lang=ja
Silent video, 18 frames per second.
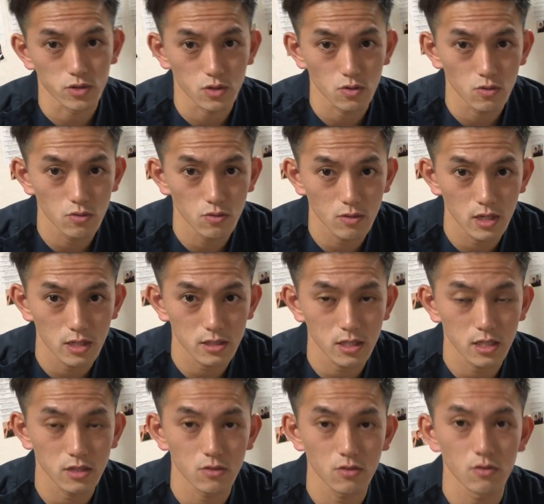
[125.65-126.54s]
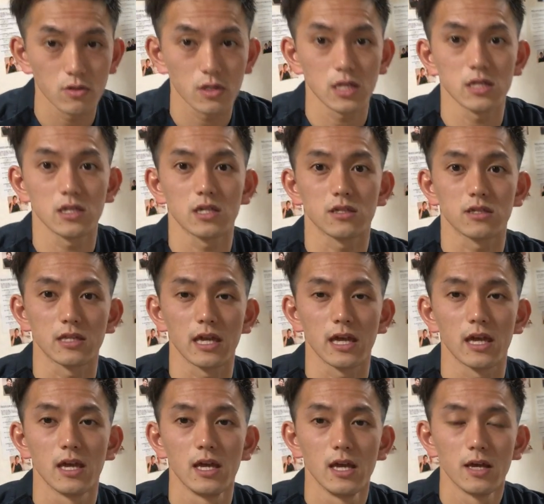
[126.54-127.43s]
の上腕二頭筋です
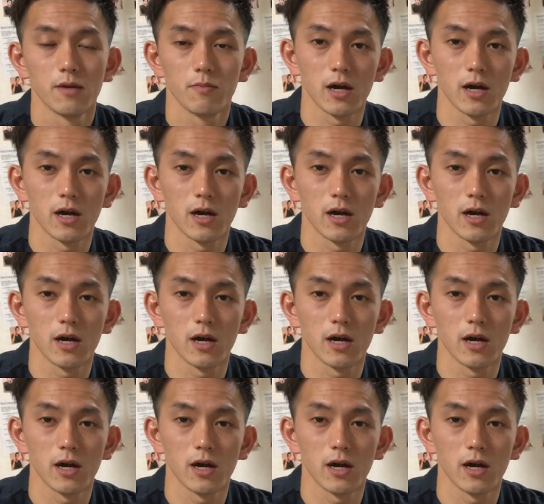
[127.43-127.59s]
ね。